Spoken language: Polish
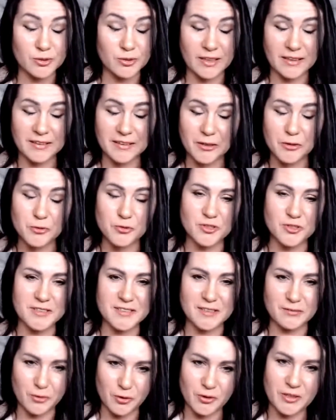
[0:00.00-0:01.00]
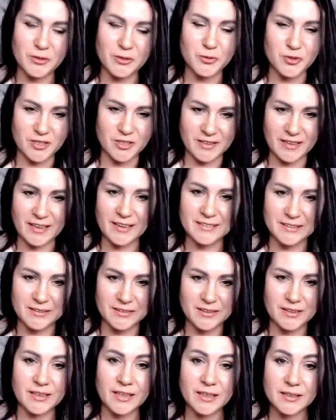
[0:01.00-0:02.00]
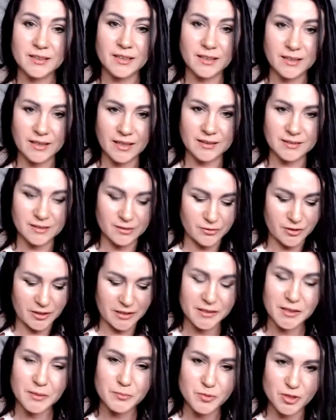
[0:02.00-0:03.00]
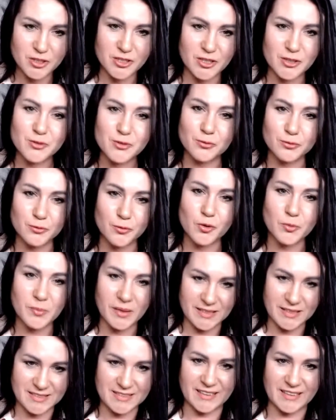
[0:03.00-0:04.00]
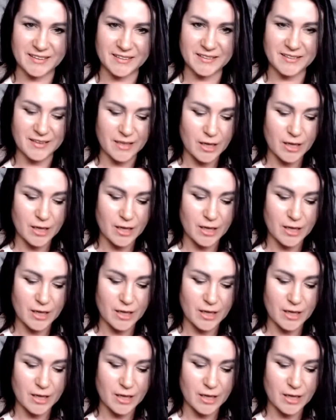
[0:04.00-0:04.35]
totalna różnica w gojeniu się rany. Jednej rany w jednym przecięciu w dwóch miejscach.